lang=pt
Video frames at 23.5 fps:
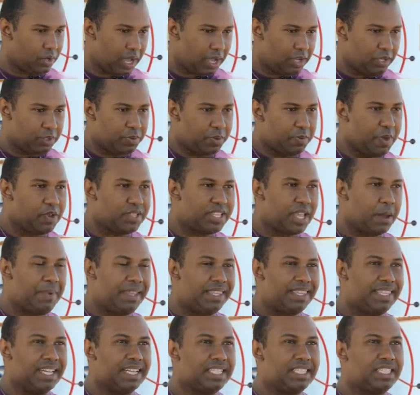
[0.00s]
Os primeiros
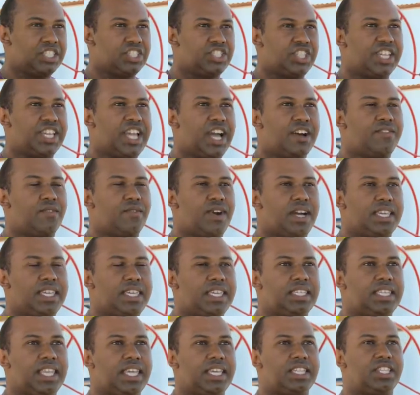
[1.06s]
habitantes que chegavam
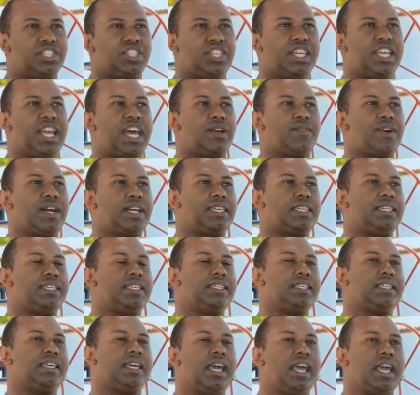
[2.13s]
aqui, né, que chegaram
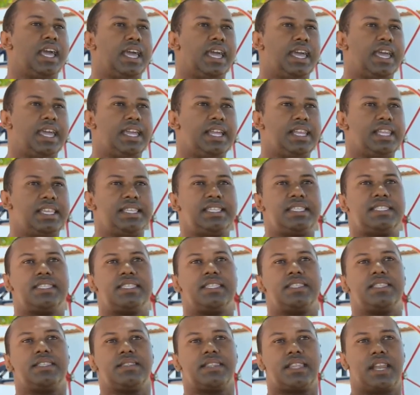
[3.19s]
aqui,
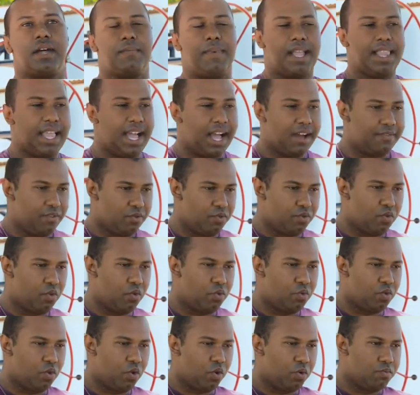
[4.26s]
eles trabalhavam
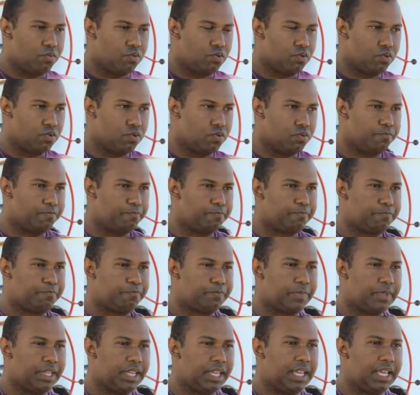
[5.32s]
com, como
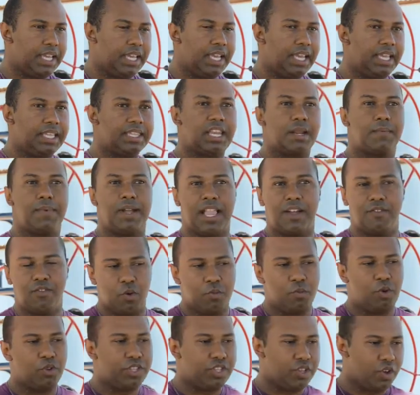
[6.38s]
trabalhavam
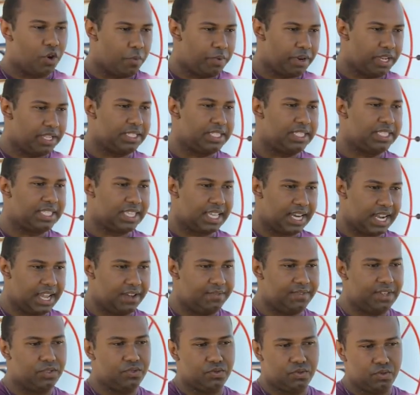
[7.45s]
com mão de obra
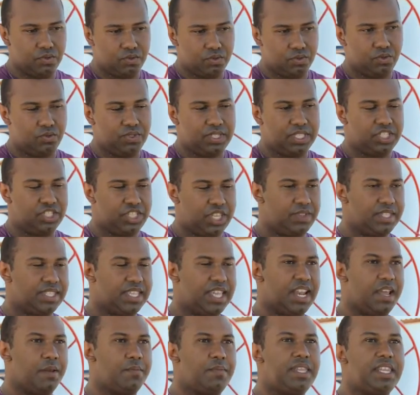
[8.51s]
escrava no, nos engenhos de
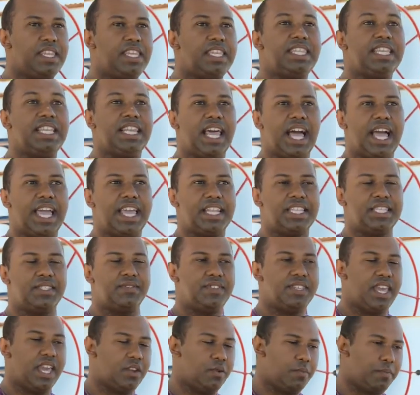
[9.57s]
Saramirim, de lá eles
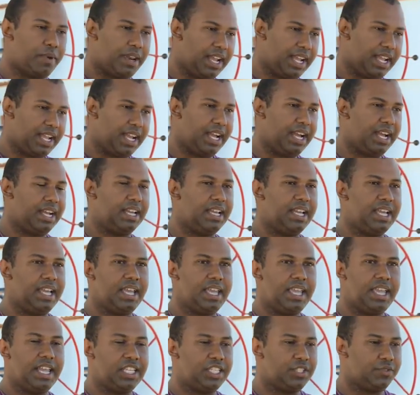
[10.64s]
vieram para cá.
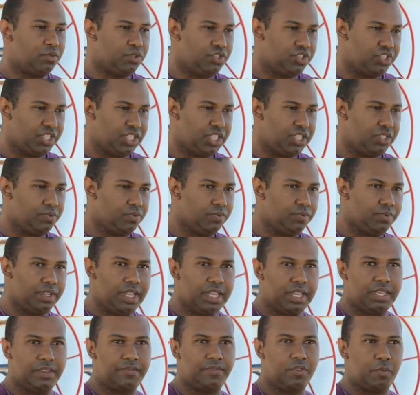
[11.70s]
Eles fugiam
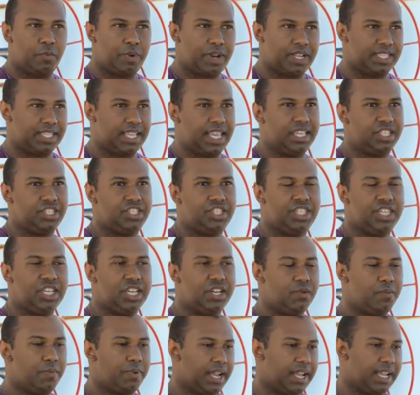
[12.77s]
e vinham para essa
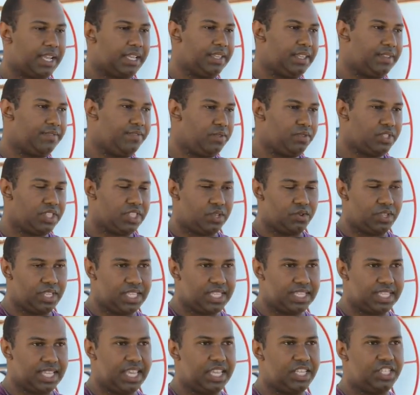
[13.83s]
região pra, e vinham se esconder
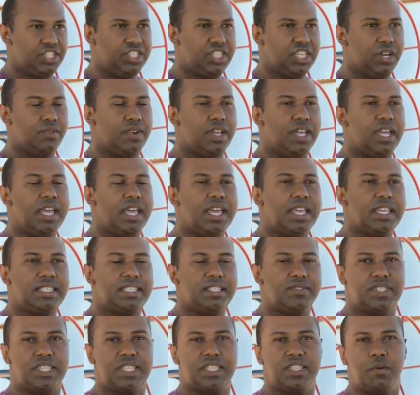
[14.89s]
nessa região.
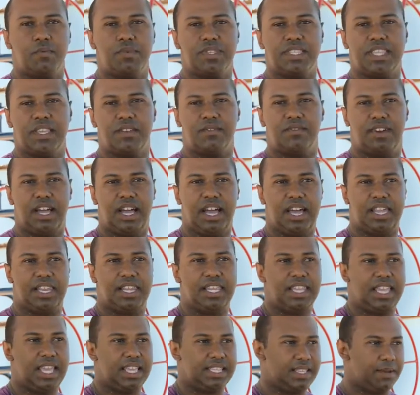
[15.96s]
Se vocês
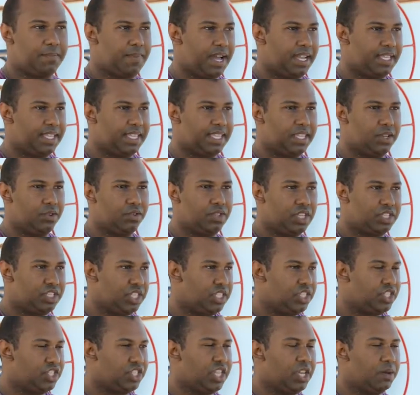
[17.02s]
observarem, essa parte aqui onde a
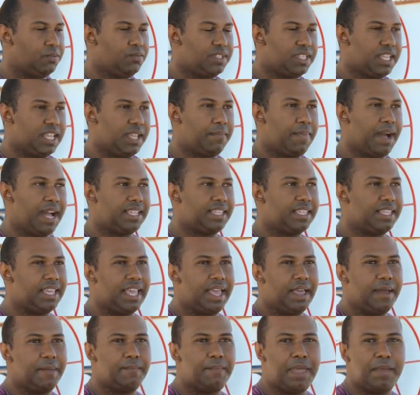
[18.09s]
gente estamos é a parte
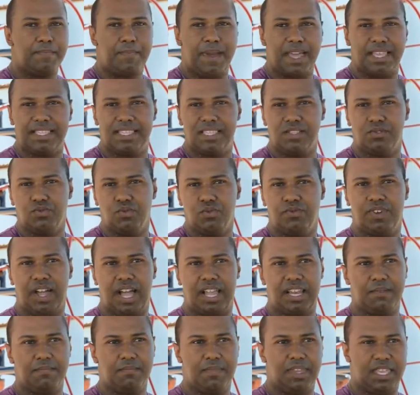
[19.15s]
bem pezinho do
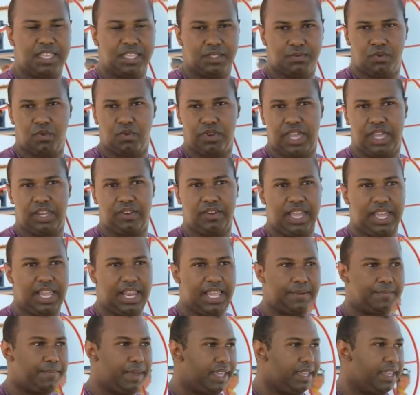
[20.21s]
vale mesmo, porque
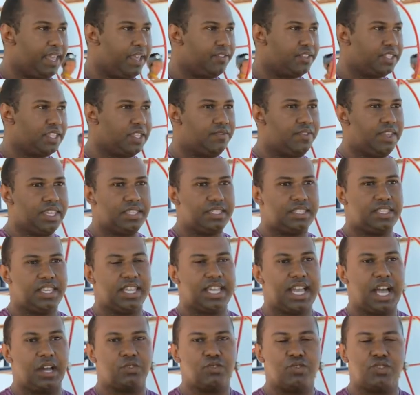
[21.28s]
é, é bem, você vê que
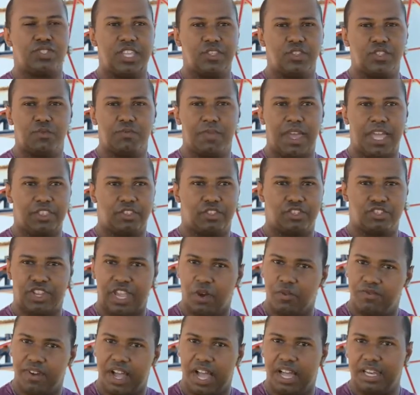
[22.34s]
chegar a uns 200 metros já
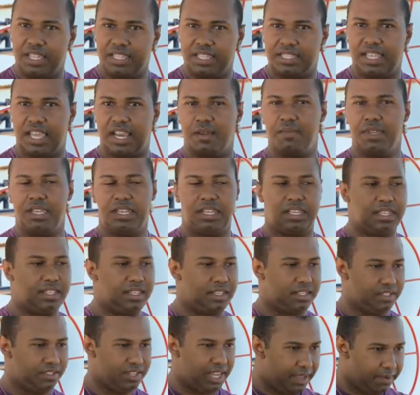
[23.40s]
é o vale de Ceramirim,
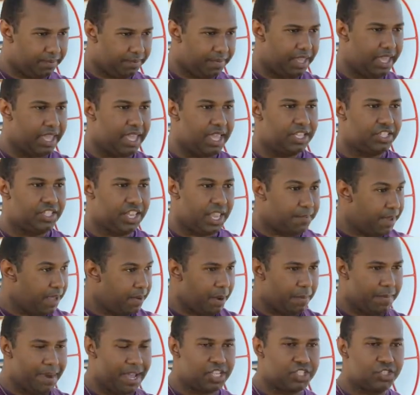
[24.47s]
já é, já é a
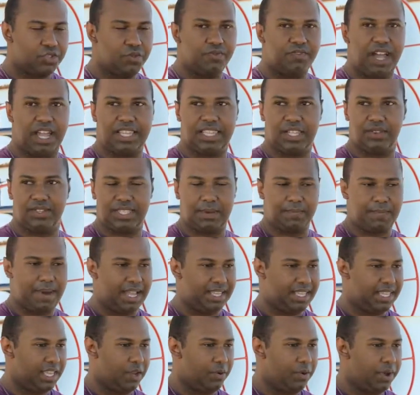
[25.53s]
mesma margem do vale. Então essa
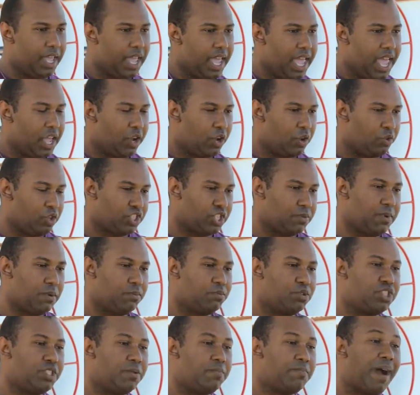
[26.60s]
parte aqui é, é o é que nós
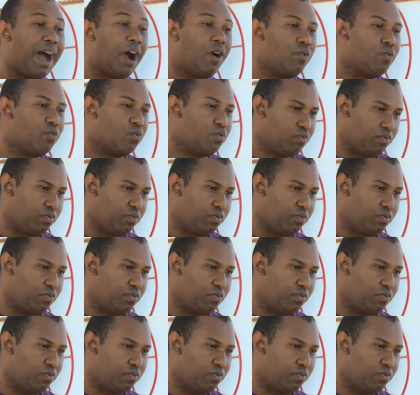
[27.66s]
chamamos de Paú,